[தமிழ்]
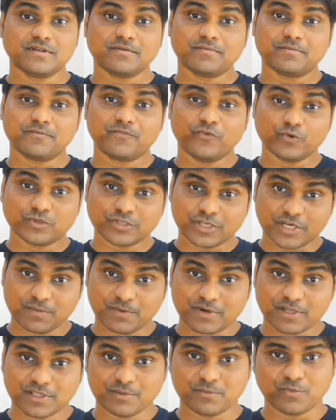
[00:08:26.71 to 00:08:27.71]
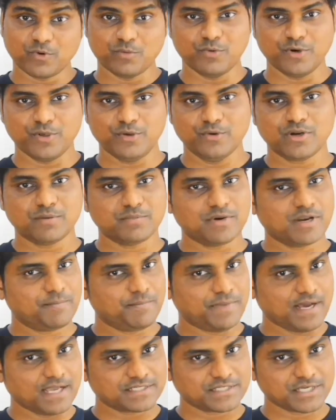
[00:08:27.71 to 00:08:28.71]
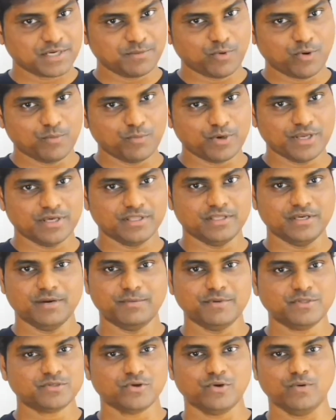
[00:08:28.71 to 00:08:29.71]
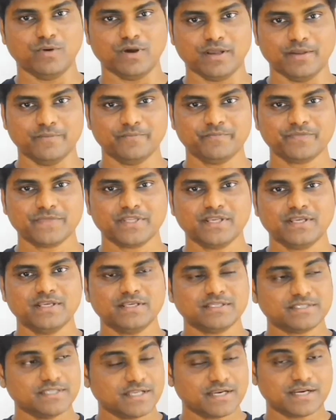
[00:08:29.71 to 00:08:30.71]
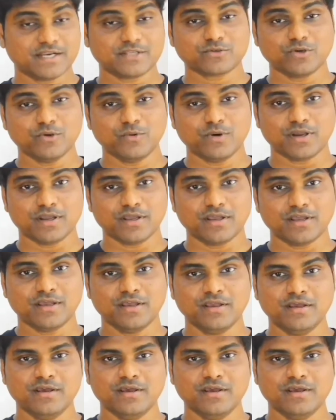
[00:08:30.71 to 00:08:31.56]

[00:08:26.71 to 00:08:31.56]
வந்து ஃப்யூச்சருக்கு மட்டும்தான் போக முடியும் நம்மளால் பாஸ்ட்டுக்கு போக முடியாது அப்படின்னு சொல்லுவாங்க சிலர் என்ன சொல்லுவாங்க